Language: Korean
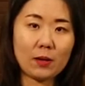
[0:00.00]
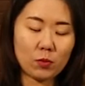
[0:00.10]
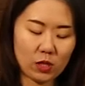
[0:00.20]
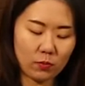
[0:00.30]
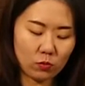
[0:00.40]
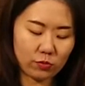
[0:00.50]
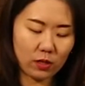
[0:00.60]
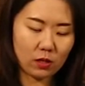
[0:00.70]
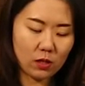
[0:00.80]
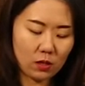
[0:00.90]
한번
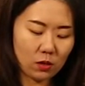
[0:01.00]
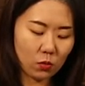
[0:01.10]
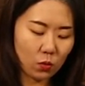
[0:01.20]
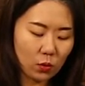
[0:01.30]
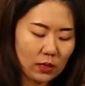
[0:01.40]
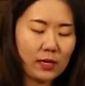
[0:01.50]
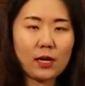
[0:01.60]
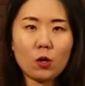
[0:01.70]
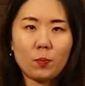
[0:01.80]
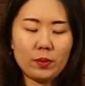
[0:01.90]
해보고요.
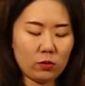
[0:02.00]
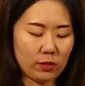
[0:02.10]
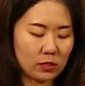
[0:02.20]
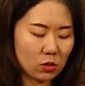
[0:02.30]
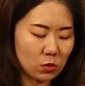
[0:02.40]
오일리한 커피를 위해서